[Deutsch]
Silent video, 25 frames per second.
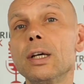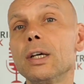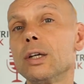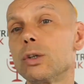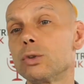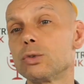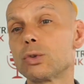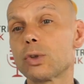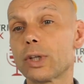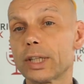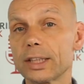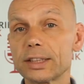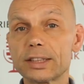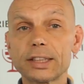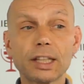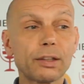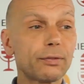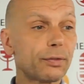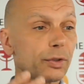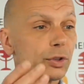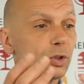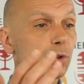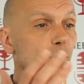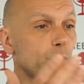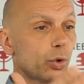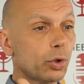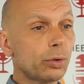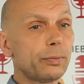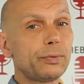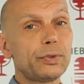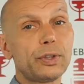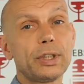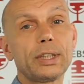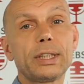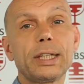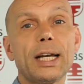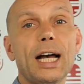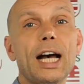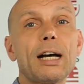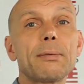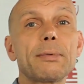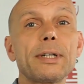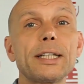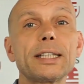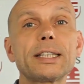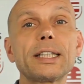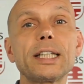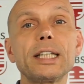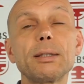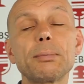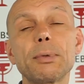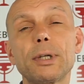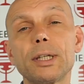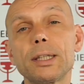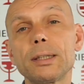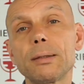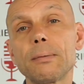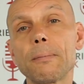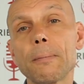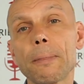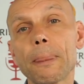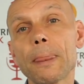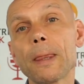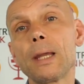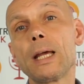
und du kannst dann von zukünftigen Arbeitgebern